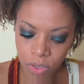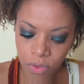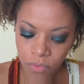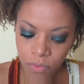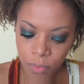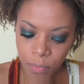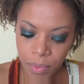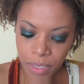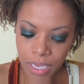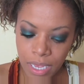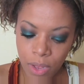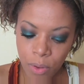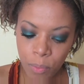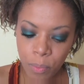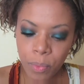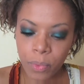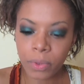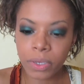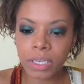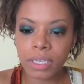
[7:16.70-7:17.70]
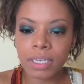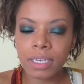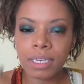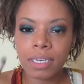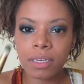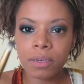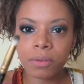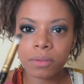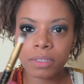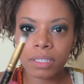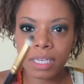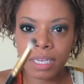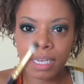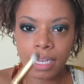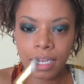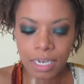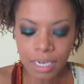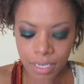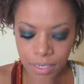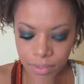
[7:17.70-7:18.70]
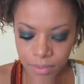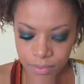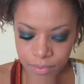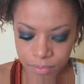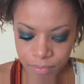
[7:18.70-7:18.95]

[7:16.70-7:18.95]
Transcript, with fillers: Vou pegar um pouquinho dele